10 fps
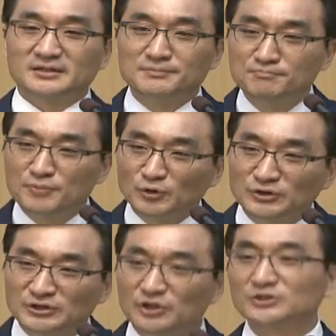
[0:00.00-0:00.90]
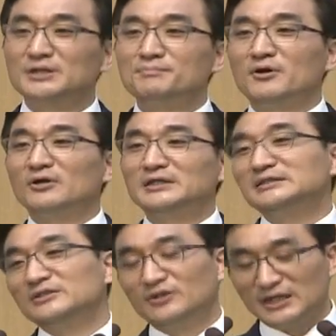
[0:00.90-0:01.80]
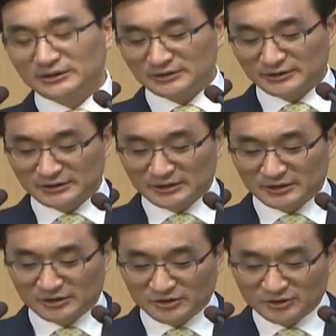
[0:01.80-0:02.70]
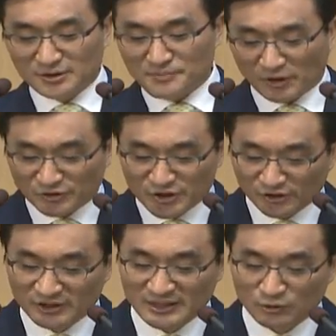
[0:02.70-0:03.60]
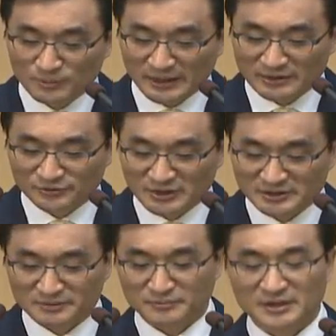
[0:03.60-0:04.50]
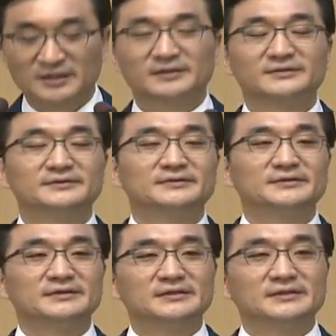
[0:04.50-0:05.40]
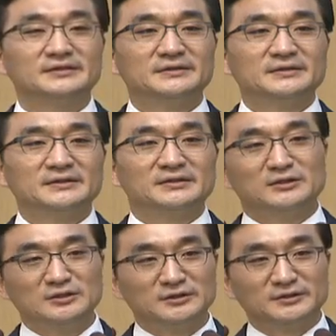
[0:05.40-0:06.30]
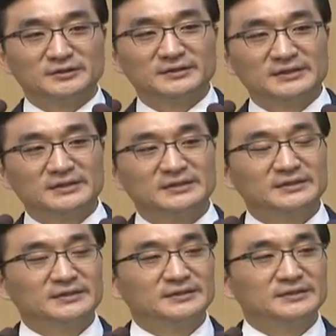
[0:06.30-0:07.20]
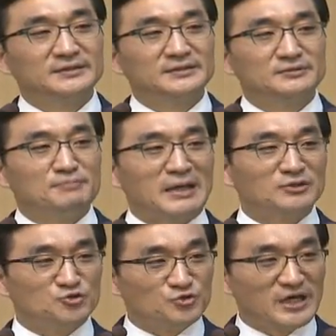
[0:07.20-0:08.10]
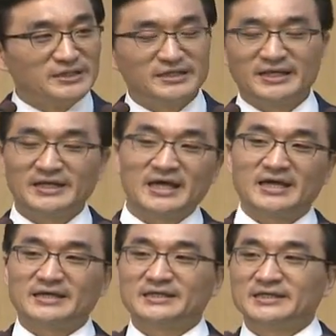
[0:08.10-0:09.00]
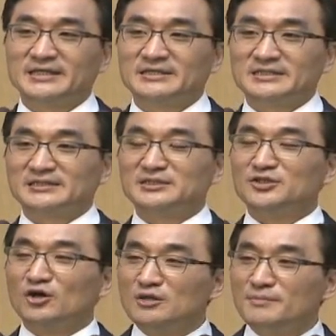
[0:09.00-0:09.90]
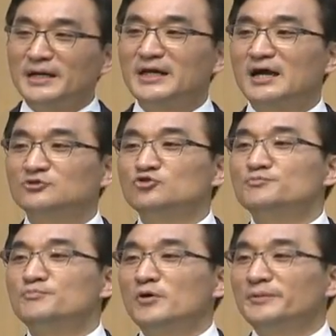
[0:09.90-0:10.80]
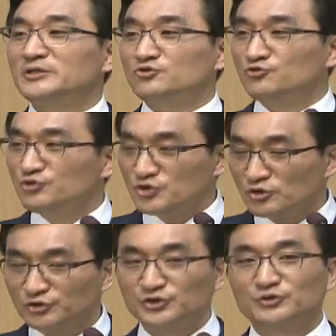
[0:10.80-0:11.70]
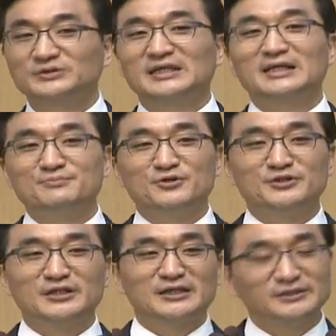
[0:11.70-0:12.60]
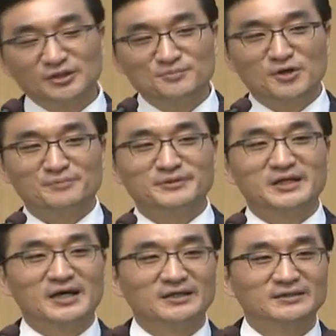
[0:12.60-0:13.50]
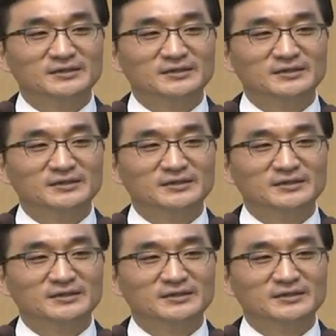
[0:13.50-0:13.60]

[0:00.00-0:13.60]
근본적인 변화를 일어나는 것을 변혁이라고 말할 수가 있습니다. 그는 많은 유대인들에게 자신이 얼마나 율법에 충성스러운 사람이었는가를 설명합니다.